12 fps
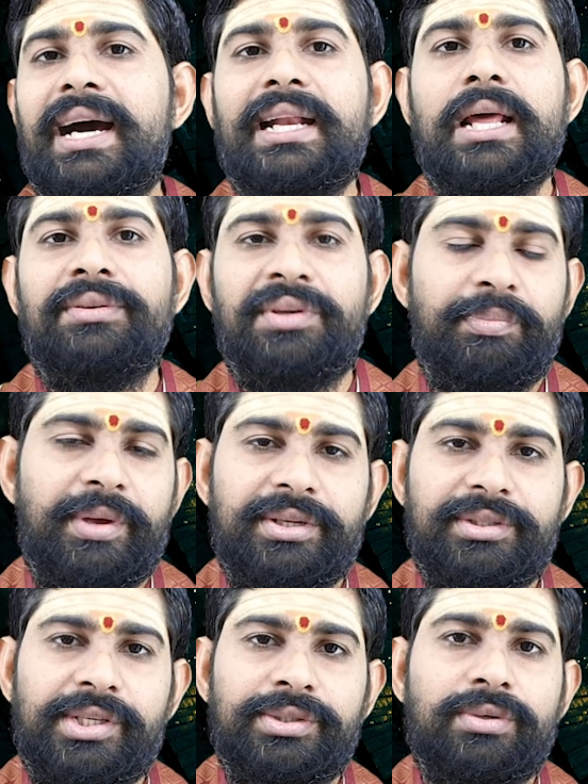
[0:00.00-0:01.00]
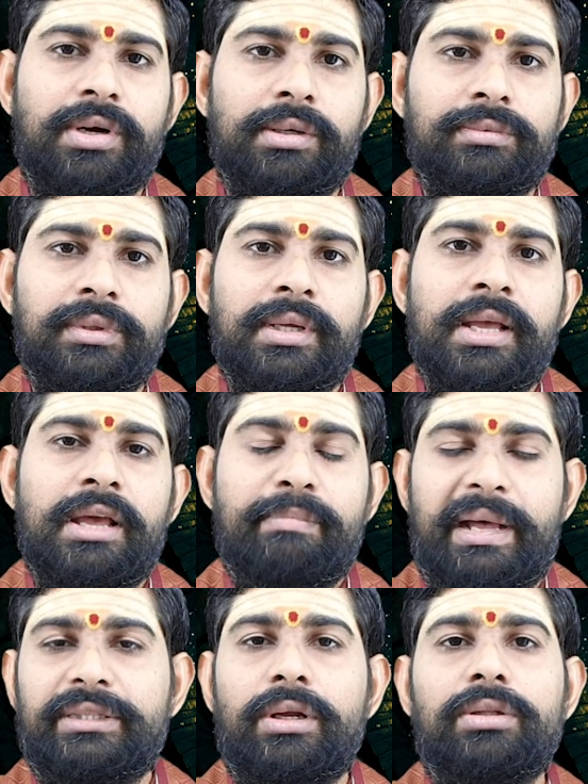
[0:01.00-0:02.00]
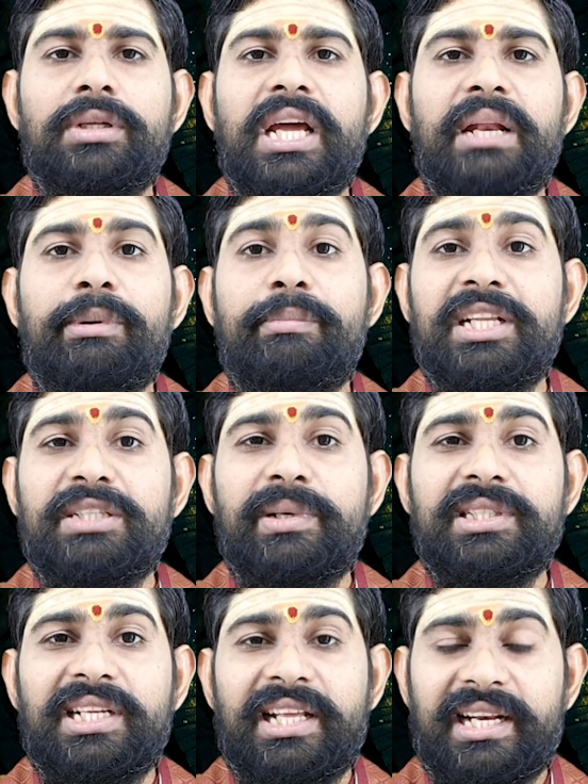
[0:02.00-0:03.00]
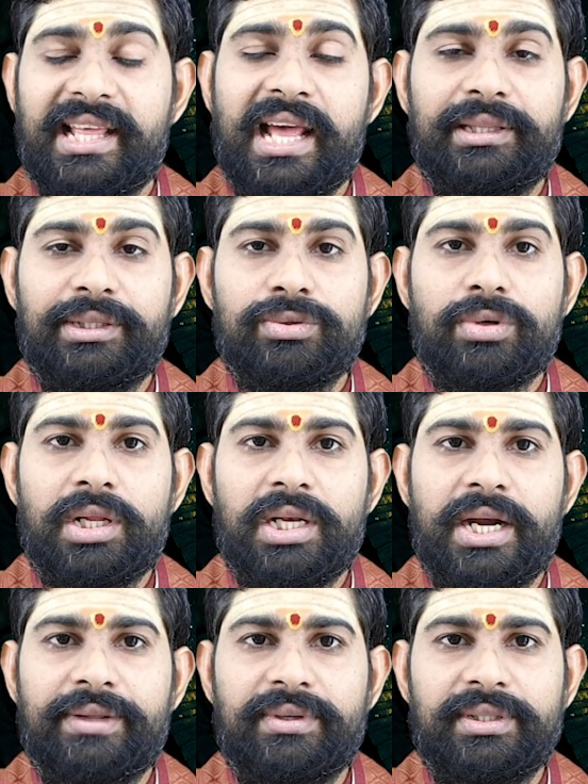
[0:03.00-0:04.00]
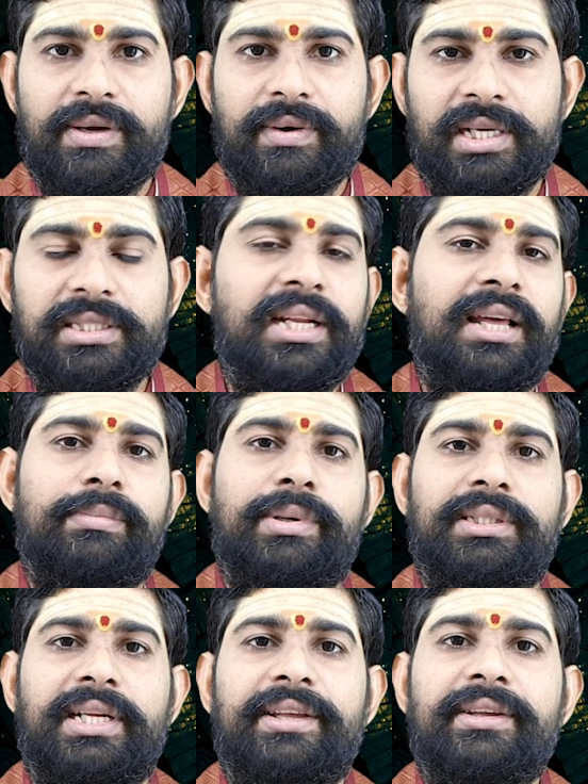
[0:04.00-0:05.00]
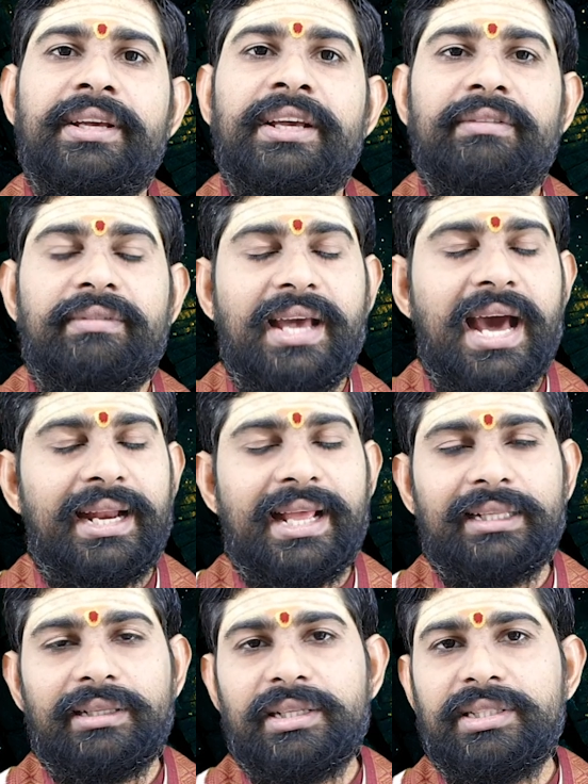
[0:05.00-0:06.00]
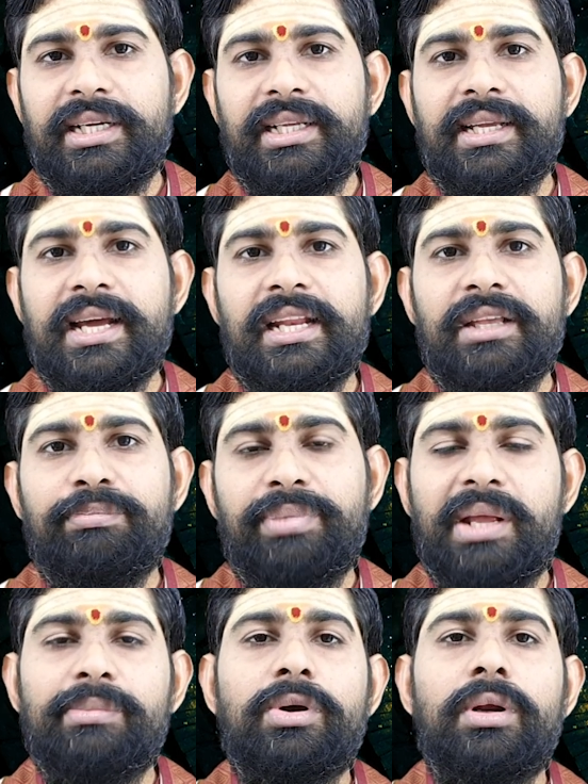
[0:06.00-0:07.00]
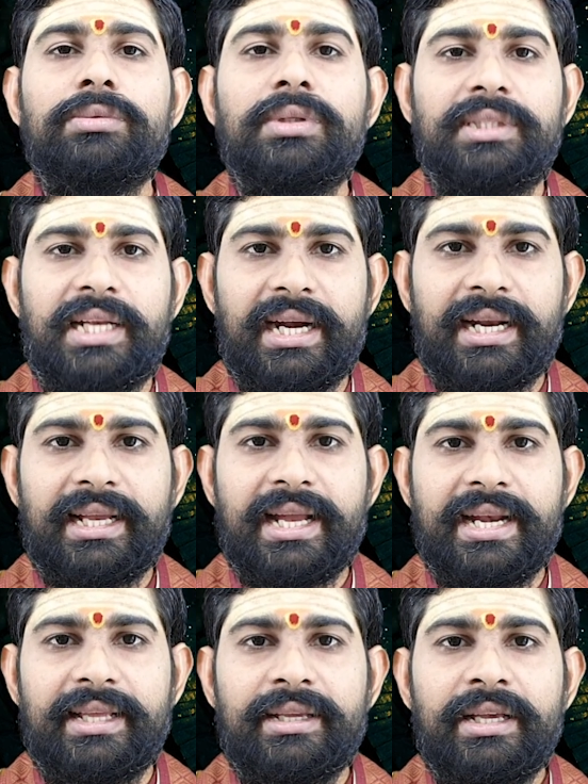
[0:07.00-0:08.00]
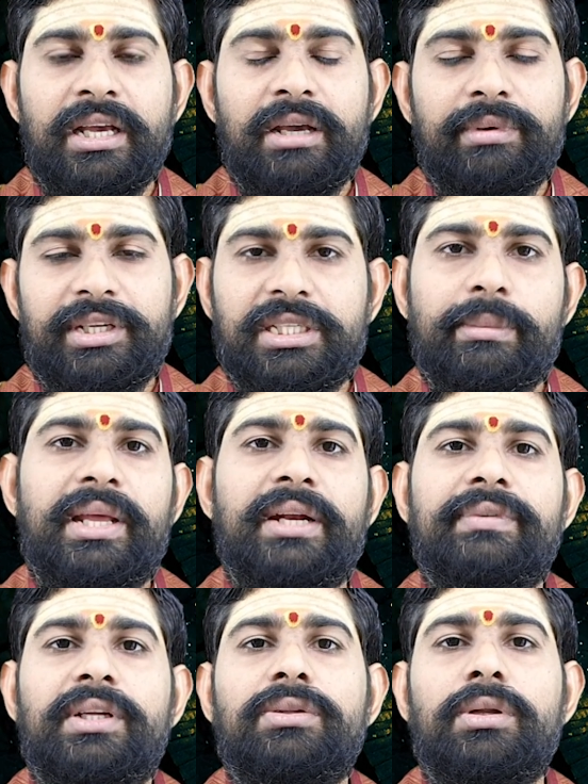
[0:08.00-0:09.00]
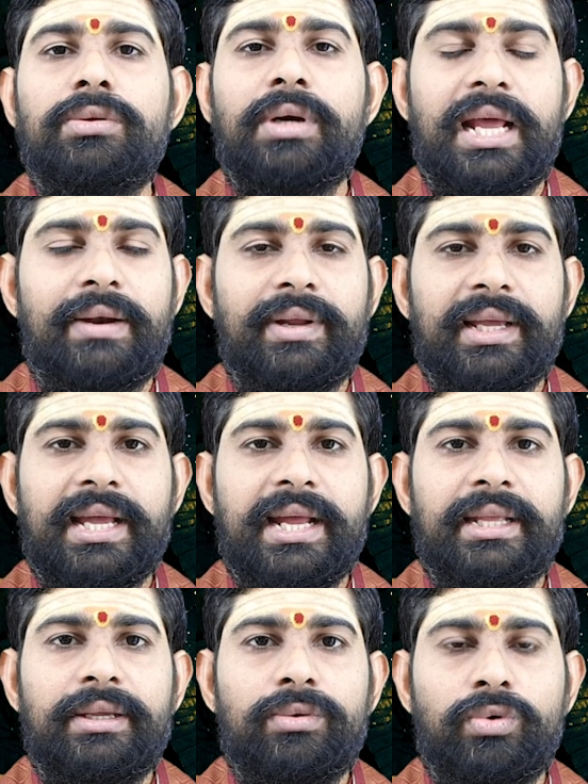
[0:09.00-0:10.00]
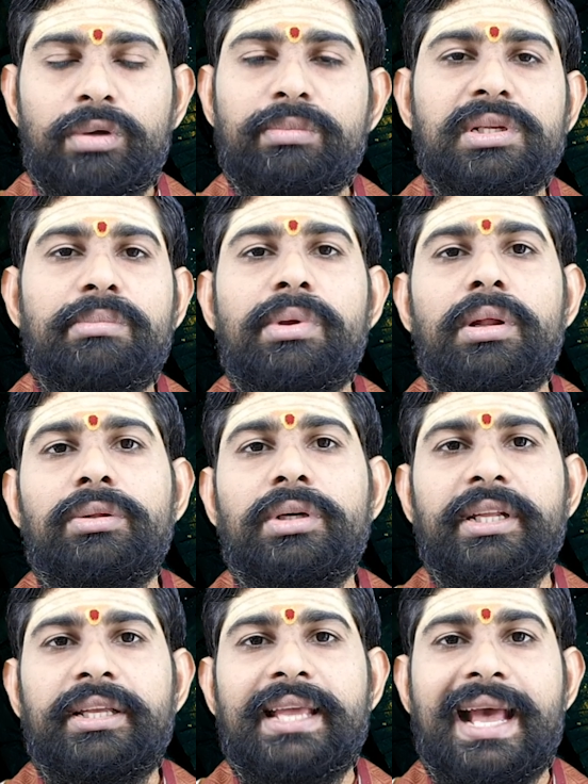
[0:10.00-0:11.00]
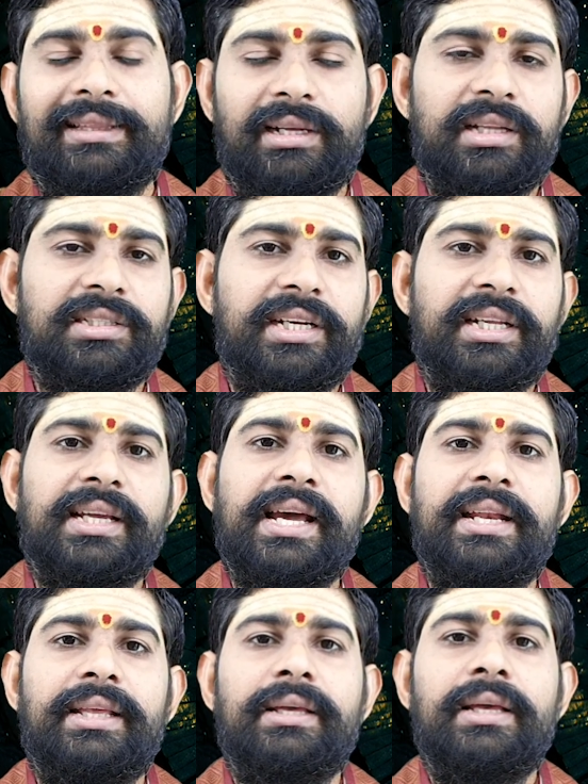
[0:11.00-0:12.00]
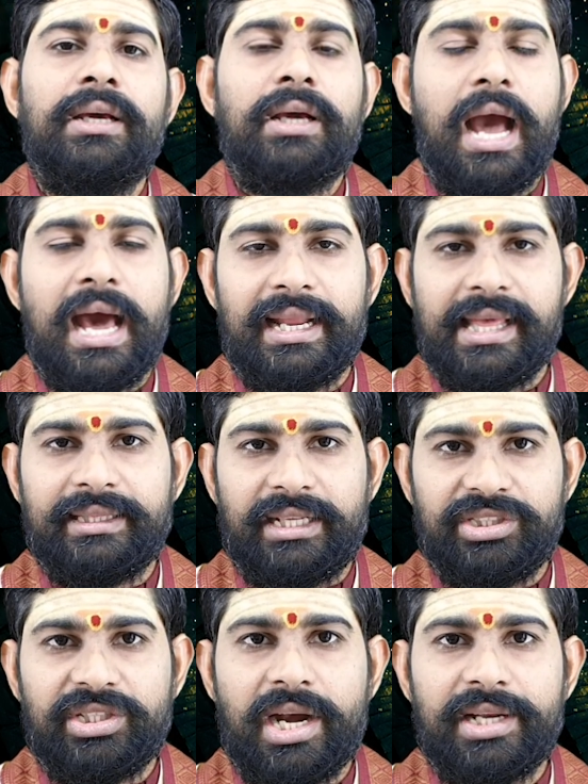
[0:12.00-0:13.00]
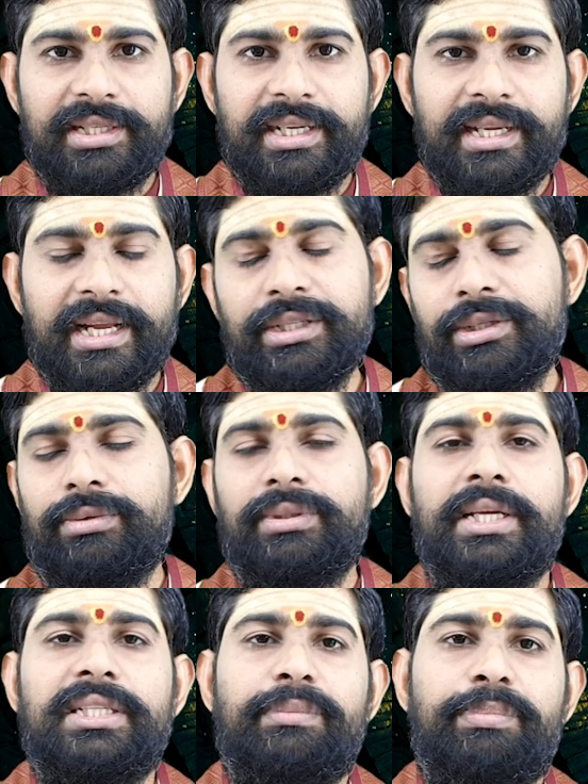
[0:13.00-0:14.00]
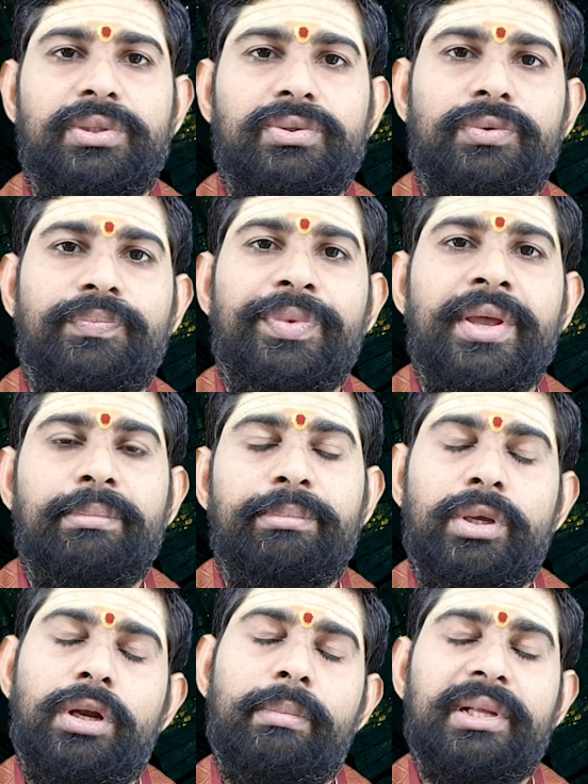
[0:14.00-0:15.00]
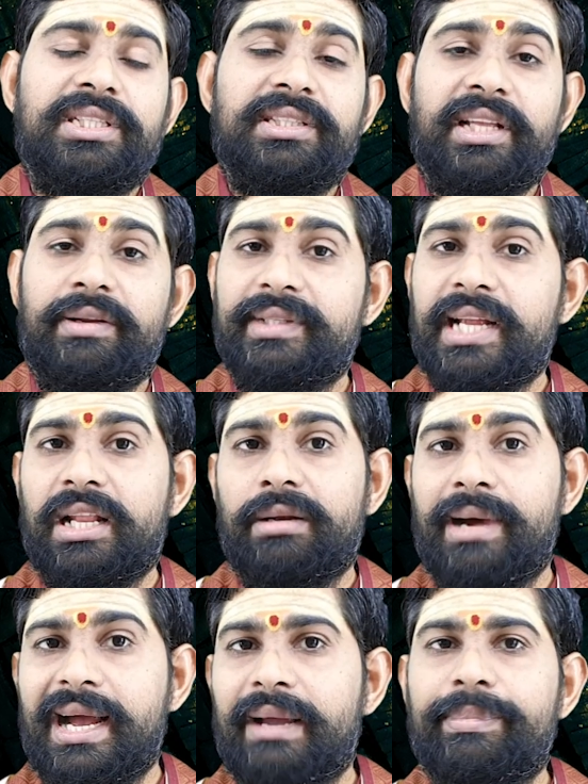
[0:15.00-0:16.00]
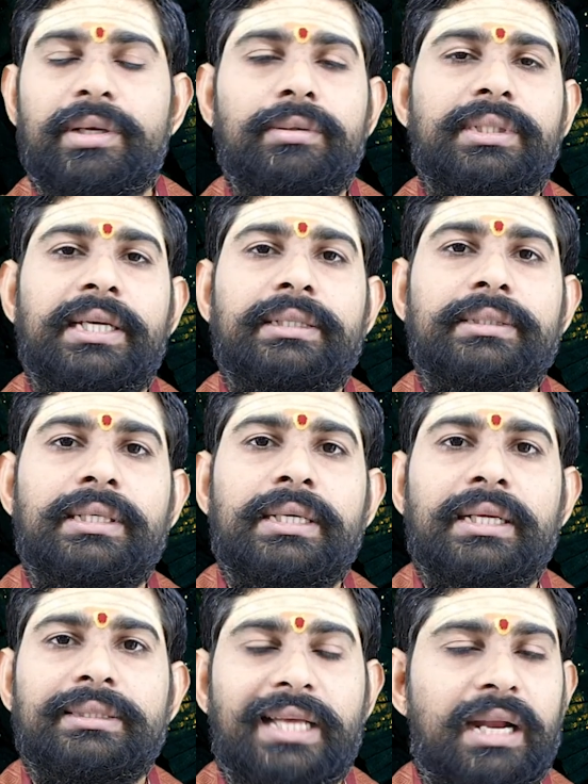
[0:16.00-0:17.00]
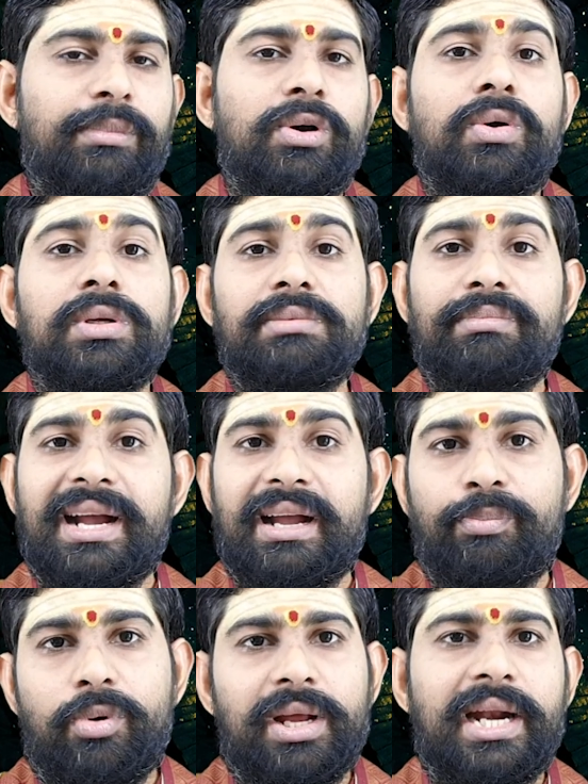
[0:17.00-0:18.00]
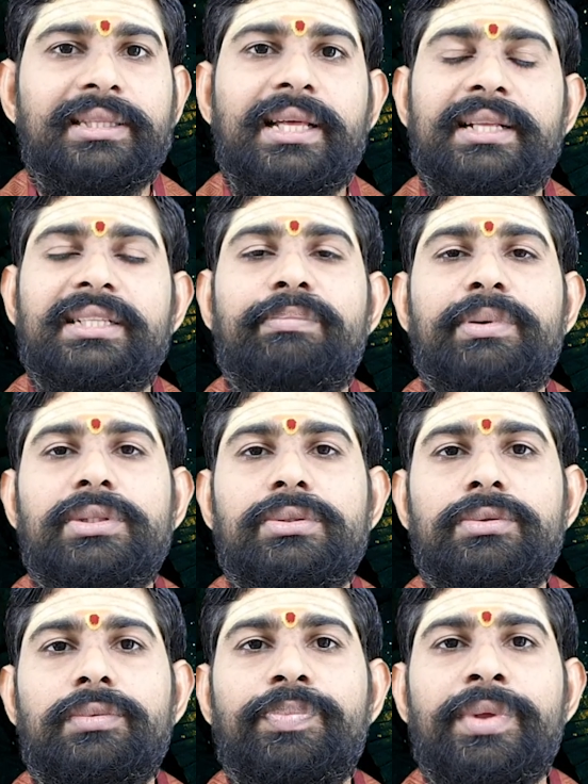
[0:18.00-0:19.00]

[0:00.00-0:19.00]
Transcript: వాహనాలు రిపేర్ చేయించుకోవడం పెద్దలతో కలిపి మంచి మంచి నిర్ణయాలు తీసుకోవడం లాంటి చేసే అవకాశాలు కనపడుతున్నాయి విహారయాత్రలు చేయడం కానీ ప్రేమికులతో తిరగడం కానీ ఇష్టమైన వ్యక్తులతో కలవడం కానీ కుటుంబ సభ్యులతోటి యాత్రలు చేయడం కానీ ఆలయ దర్శనాలు చేయడం కానీ జరుగుతాయని చెప్పచ్చు మీలో మంచి తెలివితేటలు బాగా పెరుగుతాయి ధర్మం కోసం బాగా పోరాడతారని చెప్పచ్చు